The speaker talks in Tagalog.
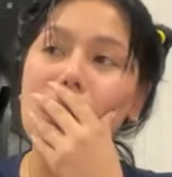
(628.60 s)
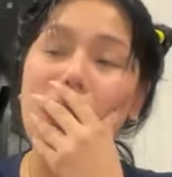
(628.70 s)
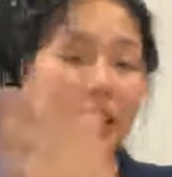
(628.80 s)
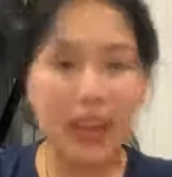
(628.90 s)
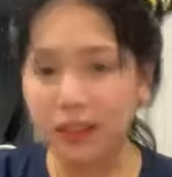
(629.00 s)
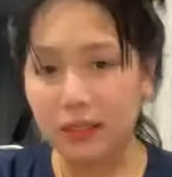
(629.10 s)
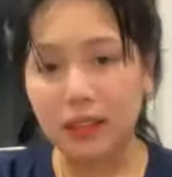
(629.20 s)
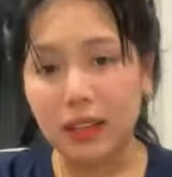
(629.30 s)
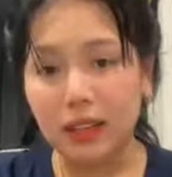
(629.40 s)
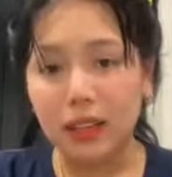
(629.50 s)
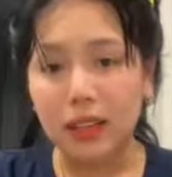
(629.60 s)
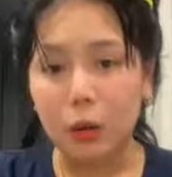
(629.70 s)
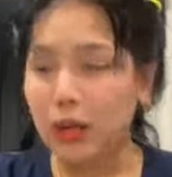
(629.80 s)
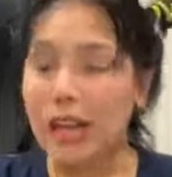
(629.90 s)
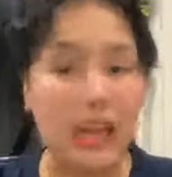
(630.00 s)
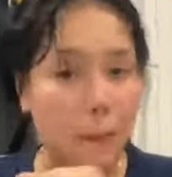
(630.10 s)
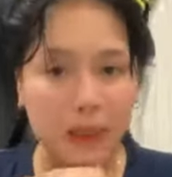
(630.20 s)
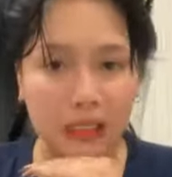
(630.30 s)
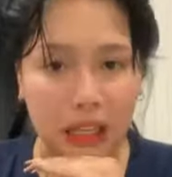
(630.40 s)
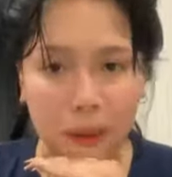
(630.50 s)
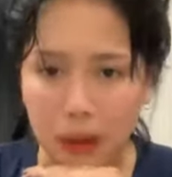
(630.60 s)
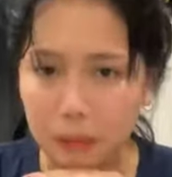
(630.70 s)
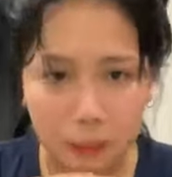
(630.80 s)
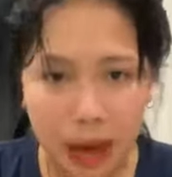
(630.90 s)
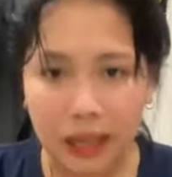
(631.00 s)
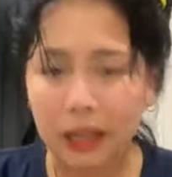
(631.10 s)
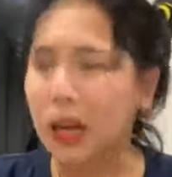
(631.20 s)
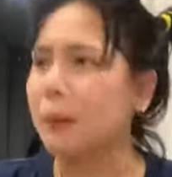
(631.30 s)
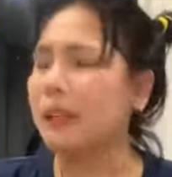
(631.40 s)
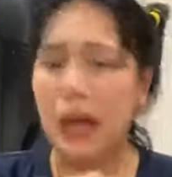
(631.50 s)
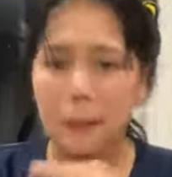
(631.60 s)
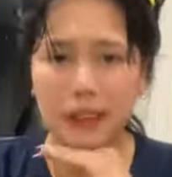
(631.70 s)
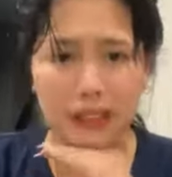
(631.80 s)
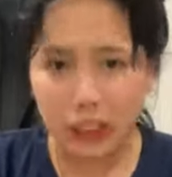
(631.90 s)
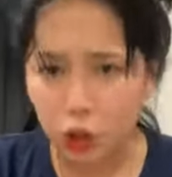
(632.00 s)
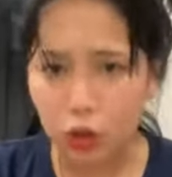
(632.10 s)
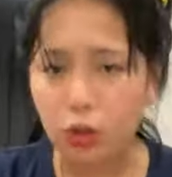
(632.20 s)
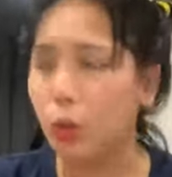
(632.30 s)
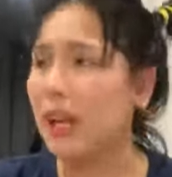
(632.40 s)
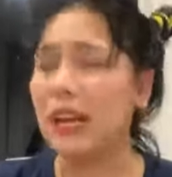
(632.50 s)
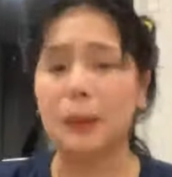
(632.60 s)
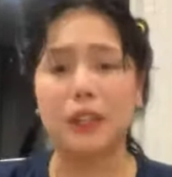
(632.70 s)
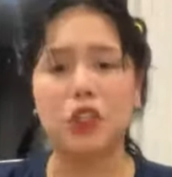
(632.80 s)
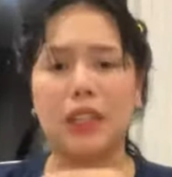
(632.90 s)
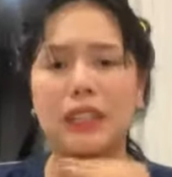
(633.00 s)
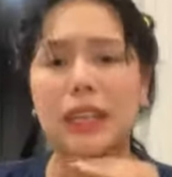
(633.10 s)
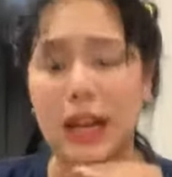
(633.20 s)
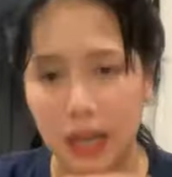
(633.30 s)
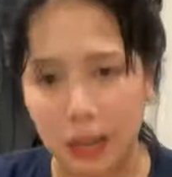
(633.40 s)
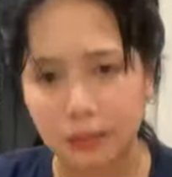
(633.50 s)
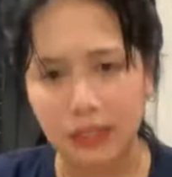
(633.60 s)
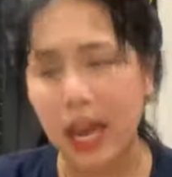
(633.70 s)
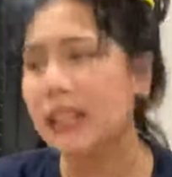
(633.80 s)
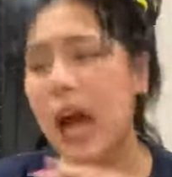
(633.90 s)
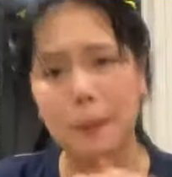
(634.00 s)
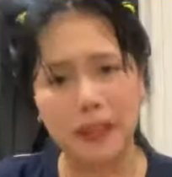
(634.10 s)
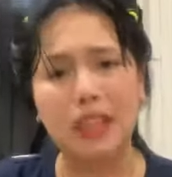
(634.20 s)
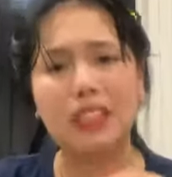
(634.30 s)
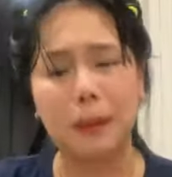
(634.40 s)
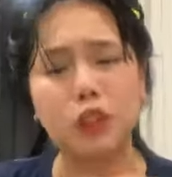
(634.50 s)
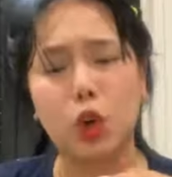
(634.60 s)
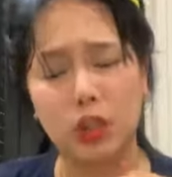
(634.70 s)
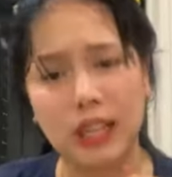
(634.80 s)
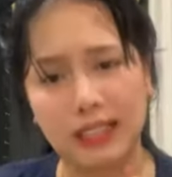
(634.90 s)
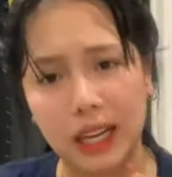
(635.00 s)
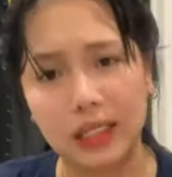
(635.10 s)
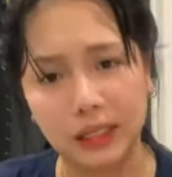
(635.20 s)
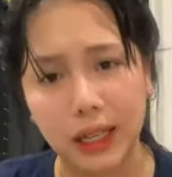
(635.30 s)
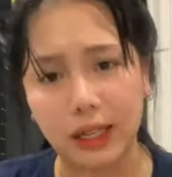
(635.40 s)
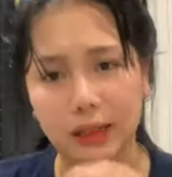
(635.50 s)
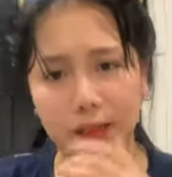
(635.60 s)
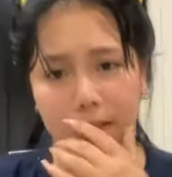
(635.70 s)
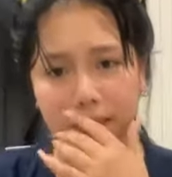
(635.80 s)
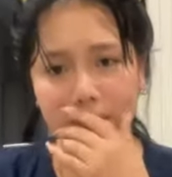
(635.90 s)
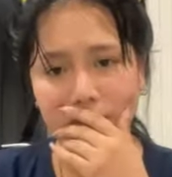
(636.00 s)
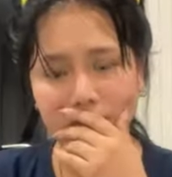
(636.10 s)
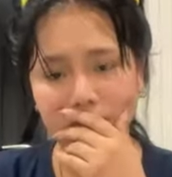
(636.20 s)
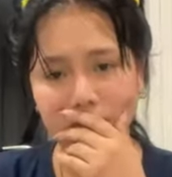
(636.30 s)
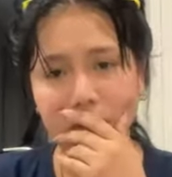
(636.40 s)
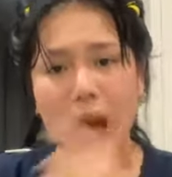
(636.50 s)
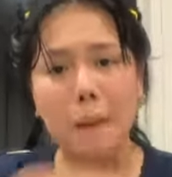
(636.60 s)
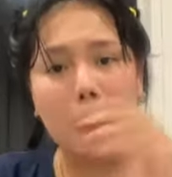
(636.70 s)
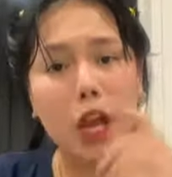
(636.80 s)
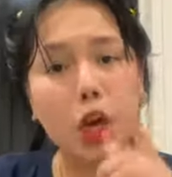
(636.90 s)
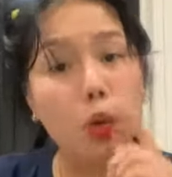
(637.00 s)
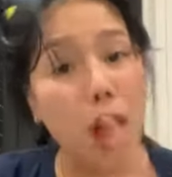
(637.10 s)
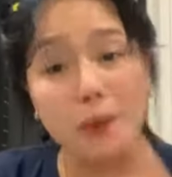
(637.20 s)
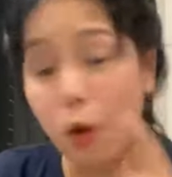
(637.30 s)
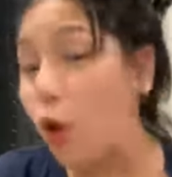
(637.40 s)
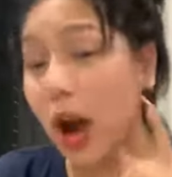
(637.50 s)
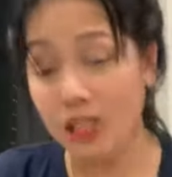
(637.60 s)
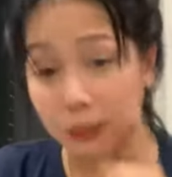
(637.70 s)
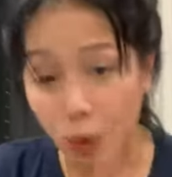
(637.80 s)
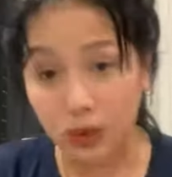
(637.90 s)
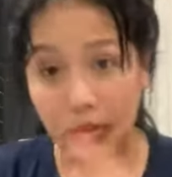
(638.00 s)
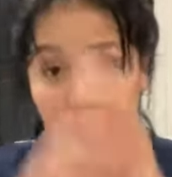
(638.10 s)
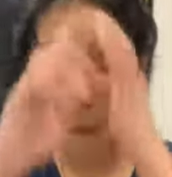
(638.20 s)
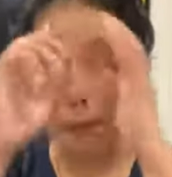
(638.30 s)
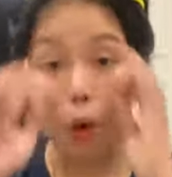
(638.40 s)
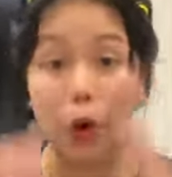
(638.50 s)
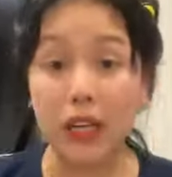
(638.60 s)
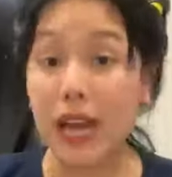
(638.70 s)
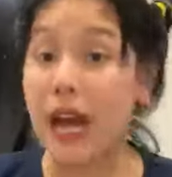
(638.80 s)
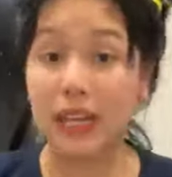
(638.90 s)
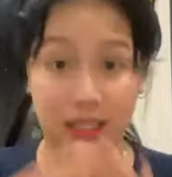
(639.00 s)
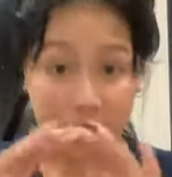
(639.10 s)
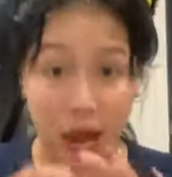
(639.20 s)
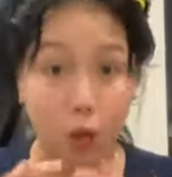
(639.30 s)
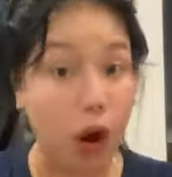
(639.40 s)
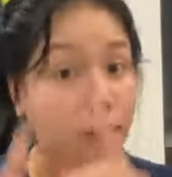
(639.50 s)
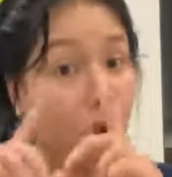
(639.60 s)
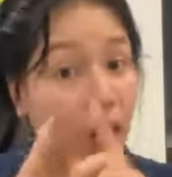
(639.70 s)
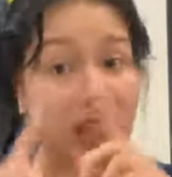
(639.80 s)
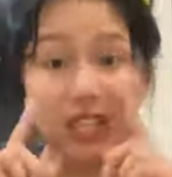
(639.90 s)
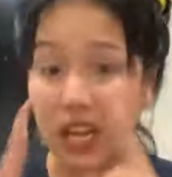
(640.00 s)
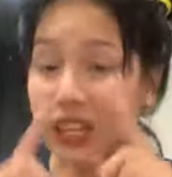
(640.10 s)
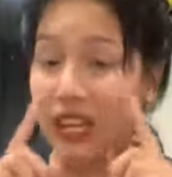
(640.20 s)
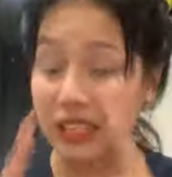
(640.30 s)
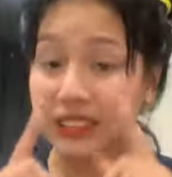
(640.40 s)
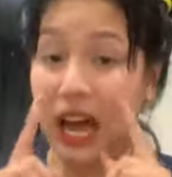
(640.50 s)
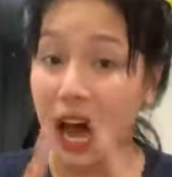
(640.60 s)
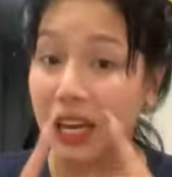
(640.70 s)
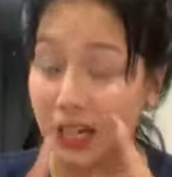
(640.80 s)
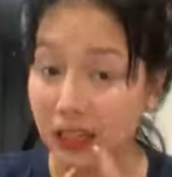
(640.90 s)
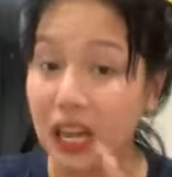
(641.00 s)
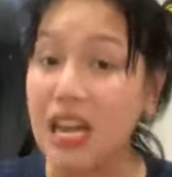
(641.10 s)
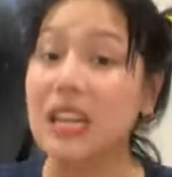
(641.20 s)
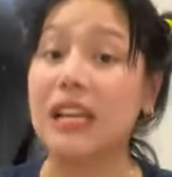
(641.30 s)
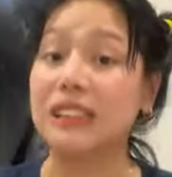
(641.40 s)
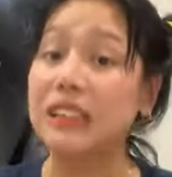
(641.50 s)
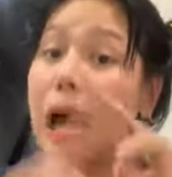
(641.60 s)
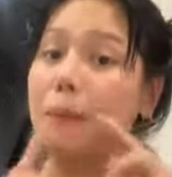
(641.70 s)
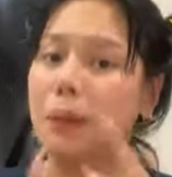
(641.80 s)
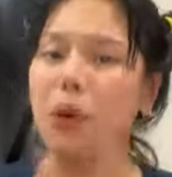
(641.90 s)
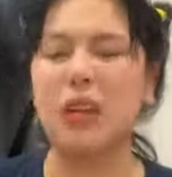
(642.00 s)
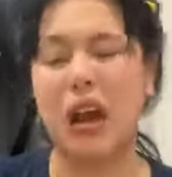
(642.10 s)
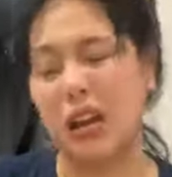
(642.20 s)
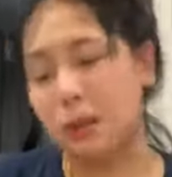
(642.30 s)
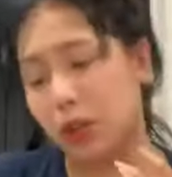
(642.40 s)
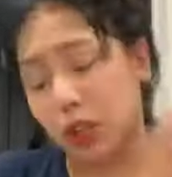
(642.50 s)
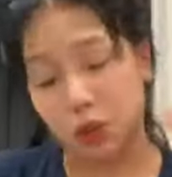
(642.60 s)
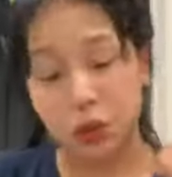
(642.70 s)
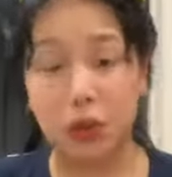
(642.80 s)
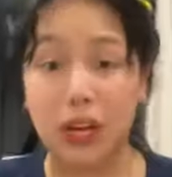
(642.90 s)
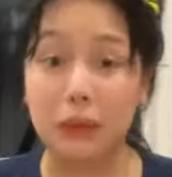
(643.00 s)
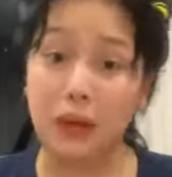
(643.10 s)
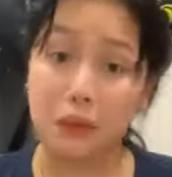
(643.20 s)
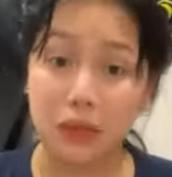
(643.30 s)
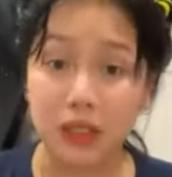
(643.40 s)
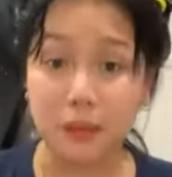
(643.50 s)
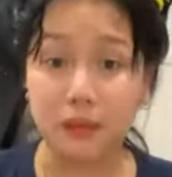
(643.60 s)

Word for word: Again, wala dapat na ibang babae ang madamay dito kung wala naman siyang ding alam. Kaya dapat lang na magsorry ka sa kanya. Pero wag mong kalimutan na pukin ang ina. Wag mong i-deny sa akin na sinabi mo na alam mo sa totoo lang, mami.